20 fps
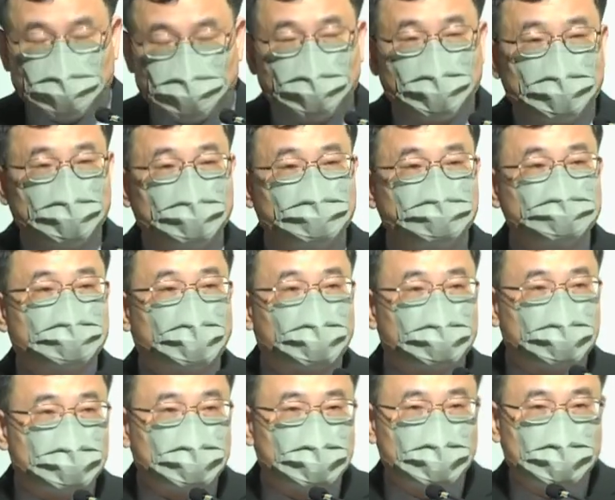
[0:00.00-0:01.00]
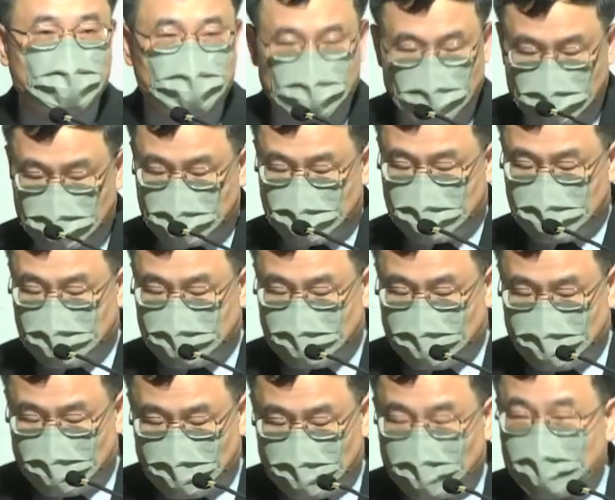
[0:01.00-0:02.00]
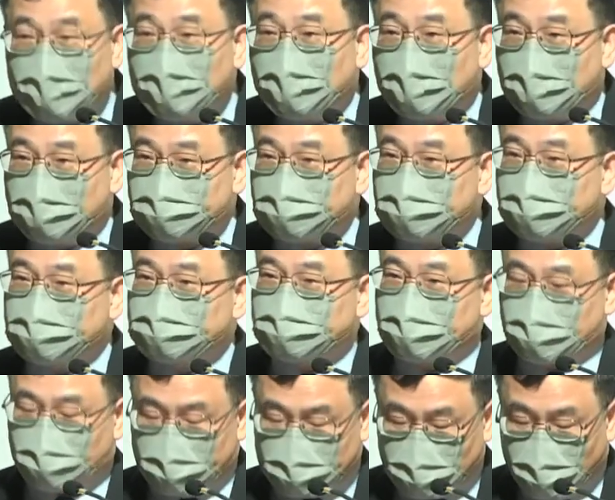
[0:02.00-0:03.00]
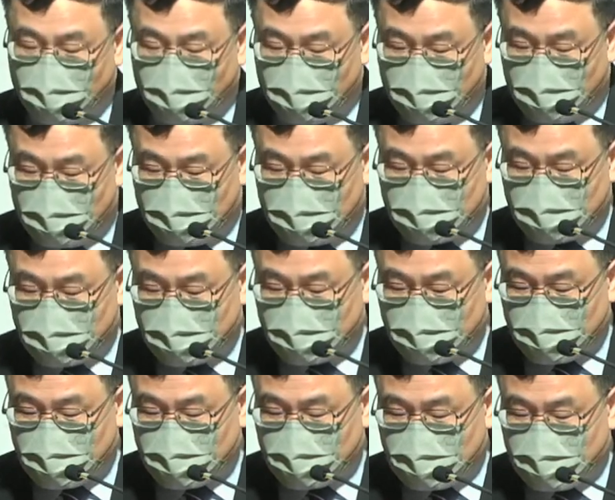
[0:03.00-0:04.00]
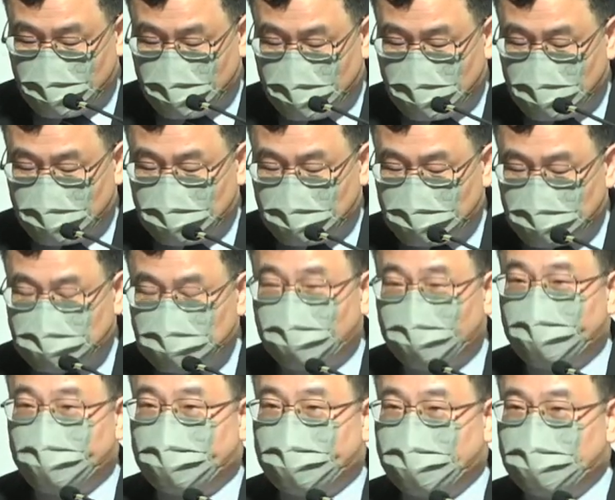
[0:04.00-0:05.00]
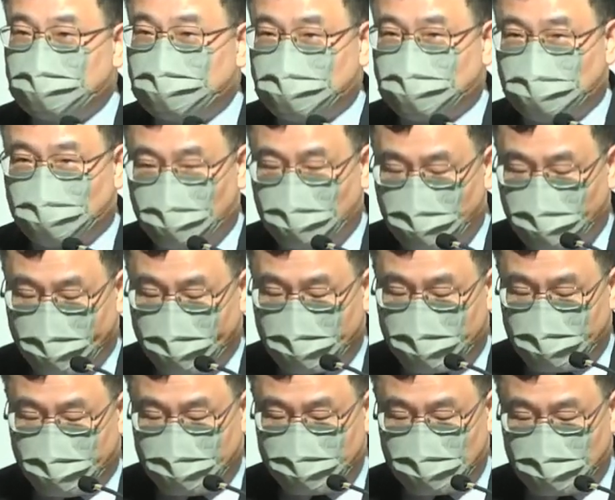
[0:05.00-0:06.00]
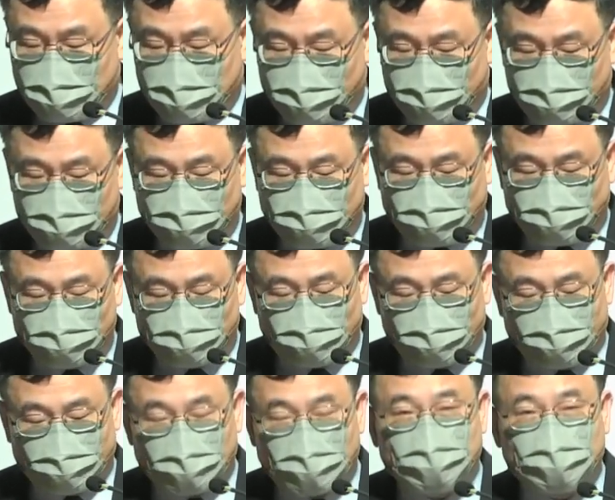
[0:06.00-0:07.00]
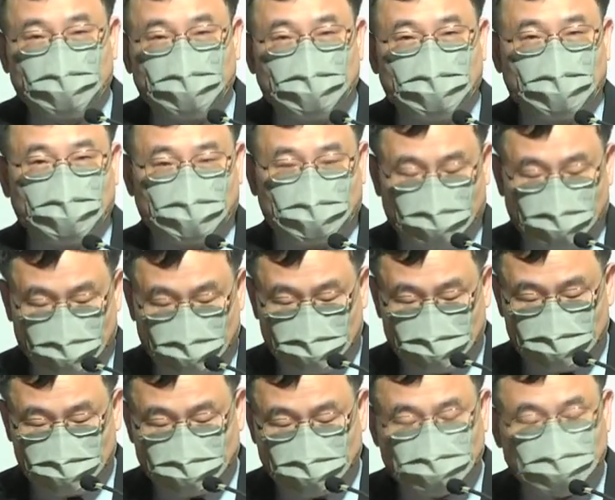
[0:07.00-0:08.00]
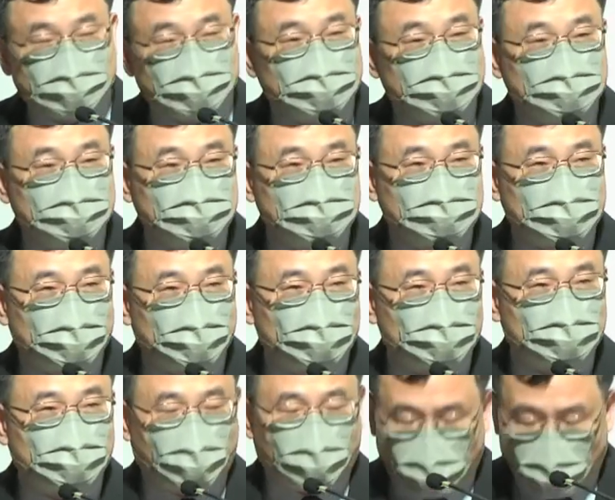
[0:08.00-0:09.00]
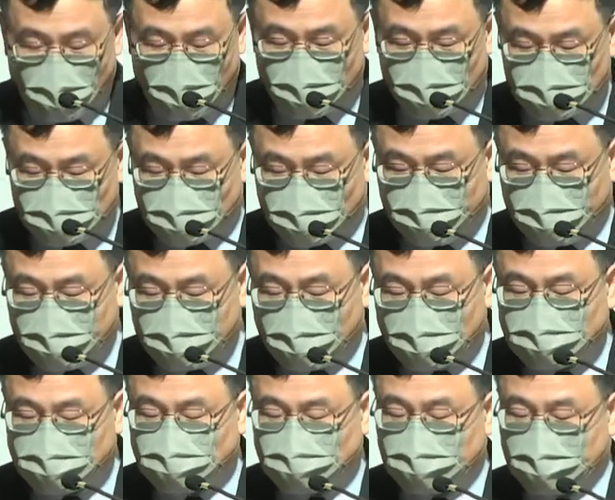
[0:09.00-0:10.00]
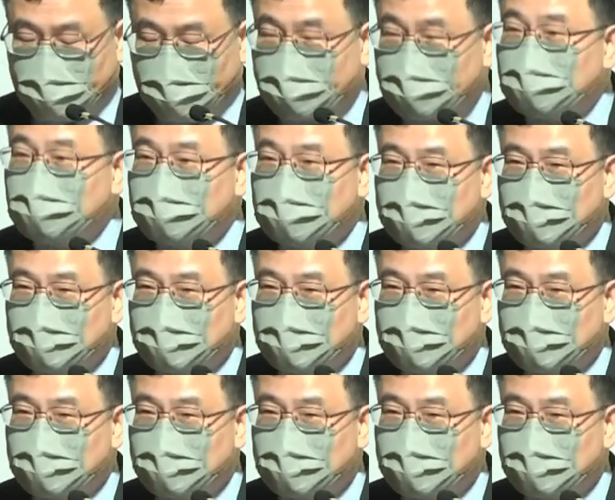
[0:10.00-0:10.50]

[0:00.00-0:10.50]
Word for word: 做个人布道呢？啊，圣诞节也快到了啊，教会开始筹备各样的福音聚会啊，是不是已经在祷告准备邀请谁来呢？